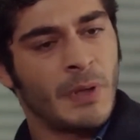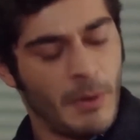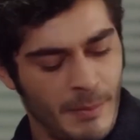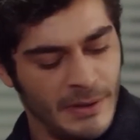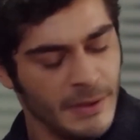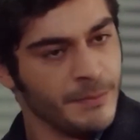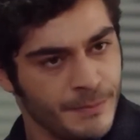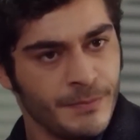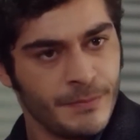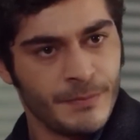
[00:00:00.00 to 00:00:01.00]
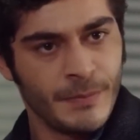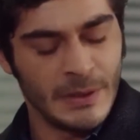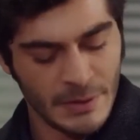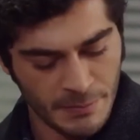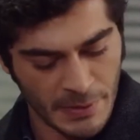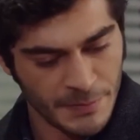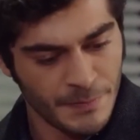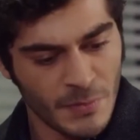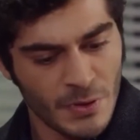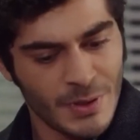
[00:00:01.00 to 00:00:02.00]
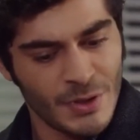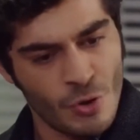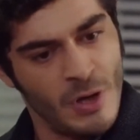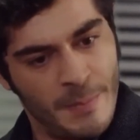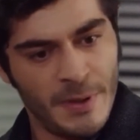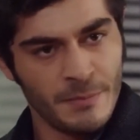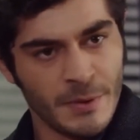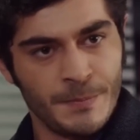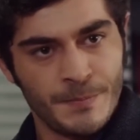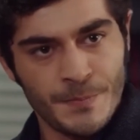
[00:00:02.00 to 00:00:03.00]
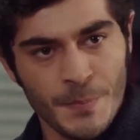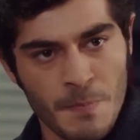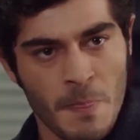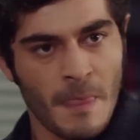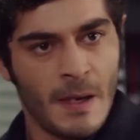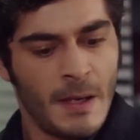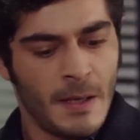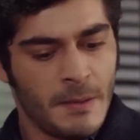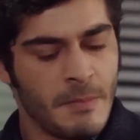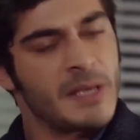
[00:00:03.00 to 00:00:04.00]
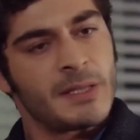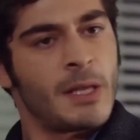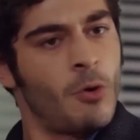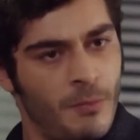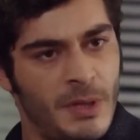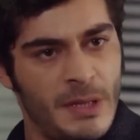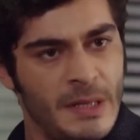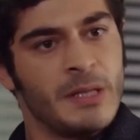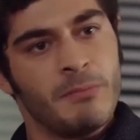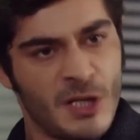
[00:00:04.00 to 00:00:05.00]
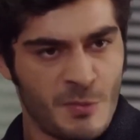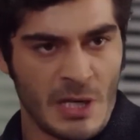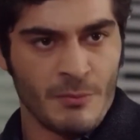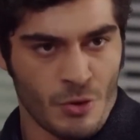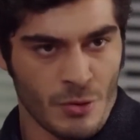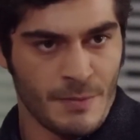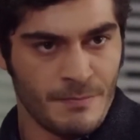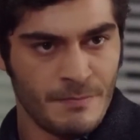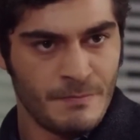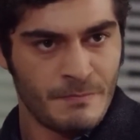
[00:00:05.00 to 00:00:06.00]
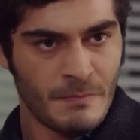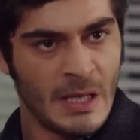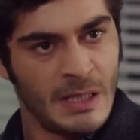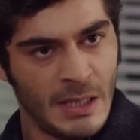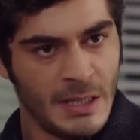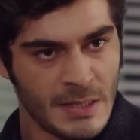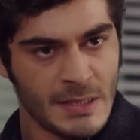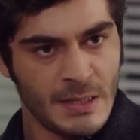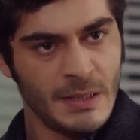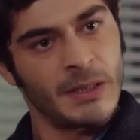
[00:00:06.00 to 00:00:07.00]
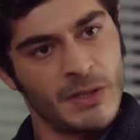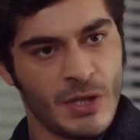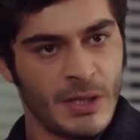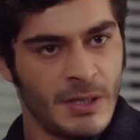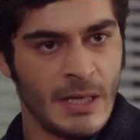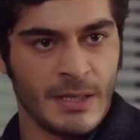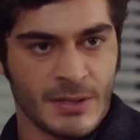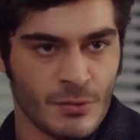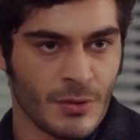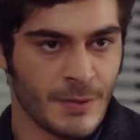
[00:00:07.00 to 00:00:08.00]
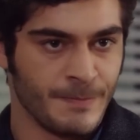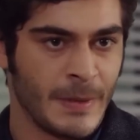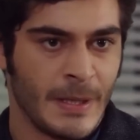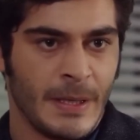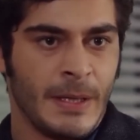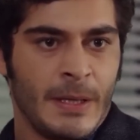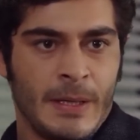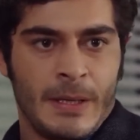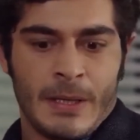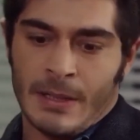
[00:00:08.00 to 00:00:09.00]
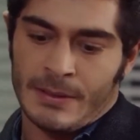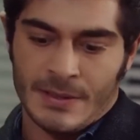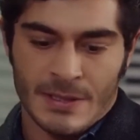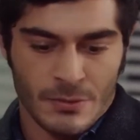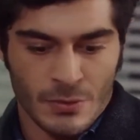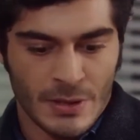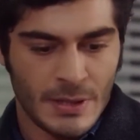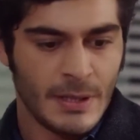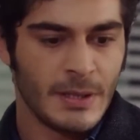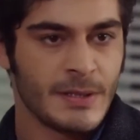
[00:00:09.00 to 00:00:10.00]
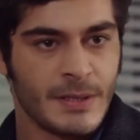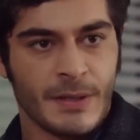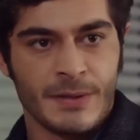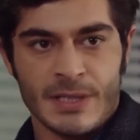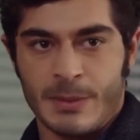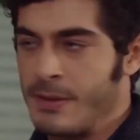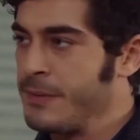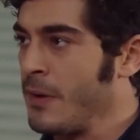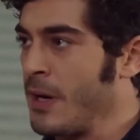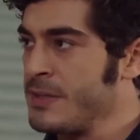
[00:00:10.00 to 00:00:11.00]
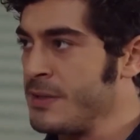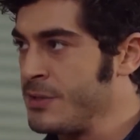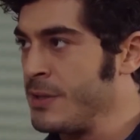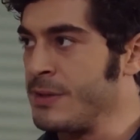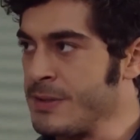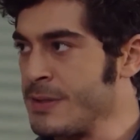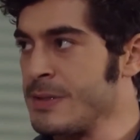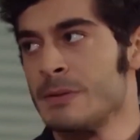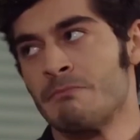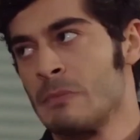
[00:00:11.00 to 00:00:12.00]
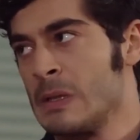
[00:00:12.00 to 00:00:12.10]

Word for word: Tamam anladım. Anladım ben. Şöyle yapalım mı? Ben sizden 10 bin değil 25 bin almış olayım. İlk ay yarısını, ikinci ayda diğer yarısını öderim. Artık siz üzerine istediğiniz gibi faiz işletirsiniz.